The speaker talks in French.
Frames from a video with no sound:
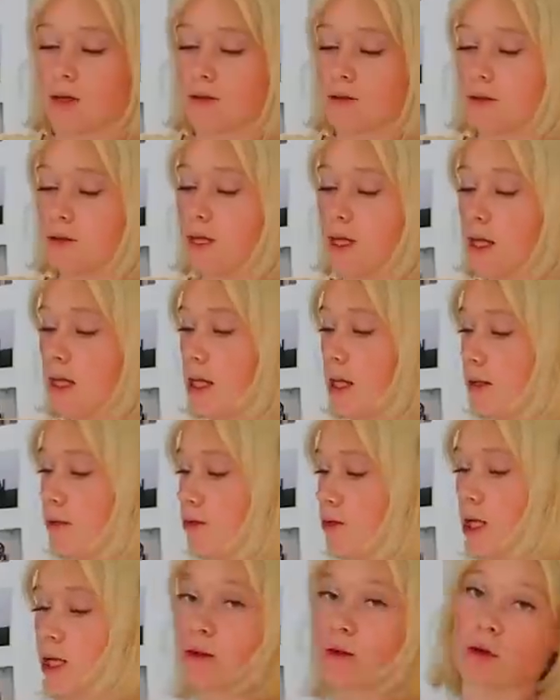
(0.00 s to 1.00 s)
Ce sac là
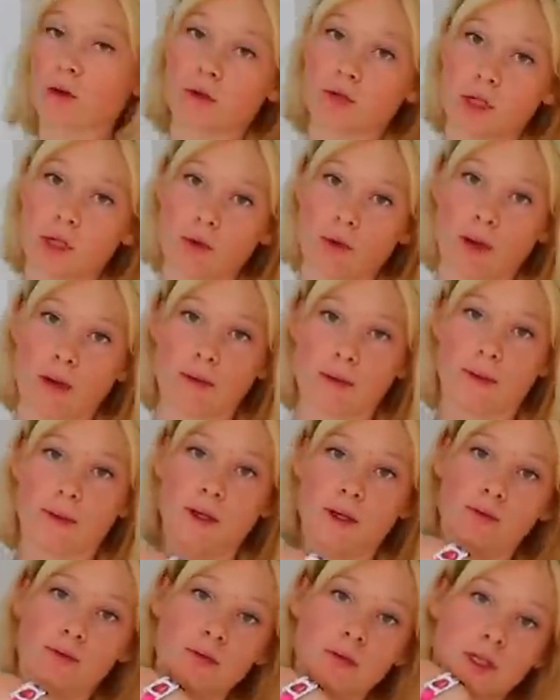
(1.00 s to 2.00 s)
que j'adore, que j'ai eu à
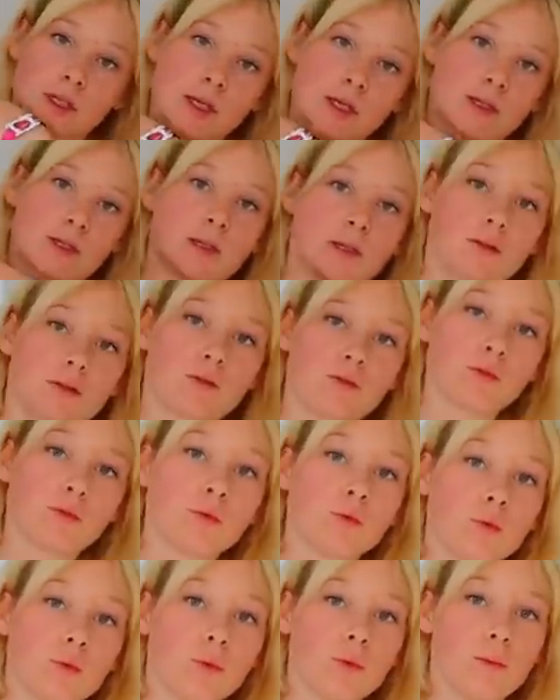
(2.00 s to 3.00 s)
Emmaüs. Quasi
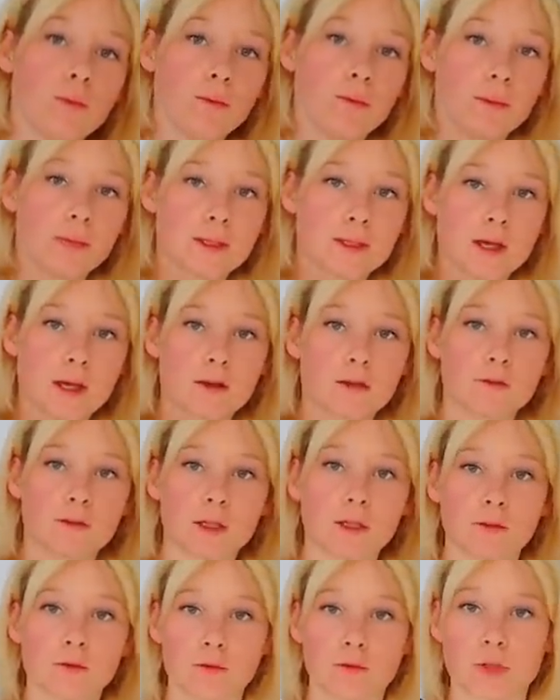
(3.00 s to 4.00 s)
tous mes sacs
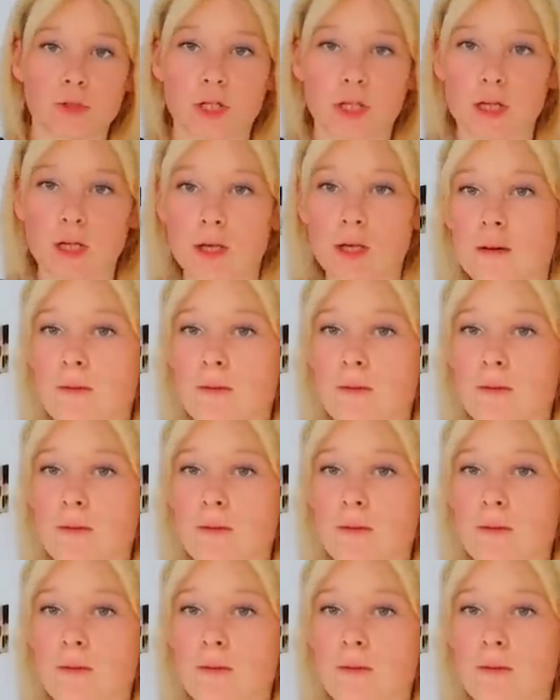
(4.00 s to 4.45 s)
viennent de chez